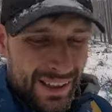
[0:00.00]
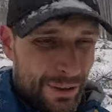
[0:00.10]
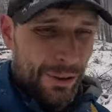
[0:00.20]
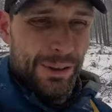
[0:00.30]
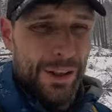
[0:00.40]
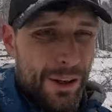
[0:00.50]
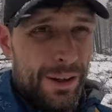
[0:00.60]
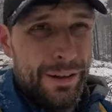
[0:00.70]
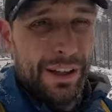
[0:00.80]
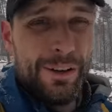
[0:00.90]
oder
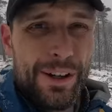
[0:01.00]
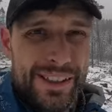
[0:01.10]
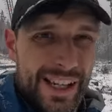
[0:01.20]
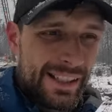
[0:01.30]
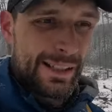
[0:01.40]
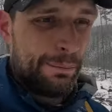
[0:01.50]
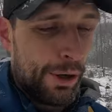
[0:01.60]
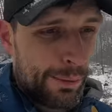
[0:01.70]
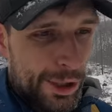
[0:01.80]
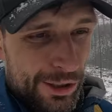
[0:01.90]
ihr hört die ersten
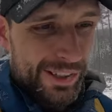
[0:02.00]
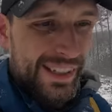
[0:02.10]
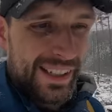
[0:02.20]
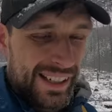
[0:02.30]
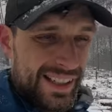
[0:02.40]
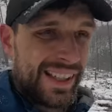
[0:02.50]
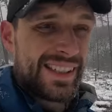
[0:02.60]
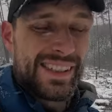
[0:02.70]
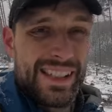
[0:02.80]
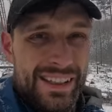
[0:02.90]
Bäume stürzen, dann ist das
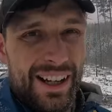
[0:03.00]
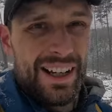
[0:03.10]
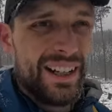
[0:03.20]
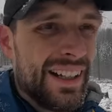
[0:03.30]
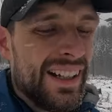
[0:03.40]
ein Signal,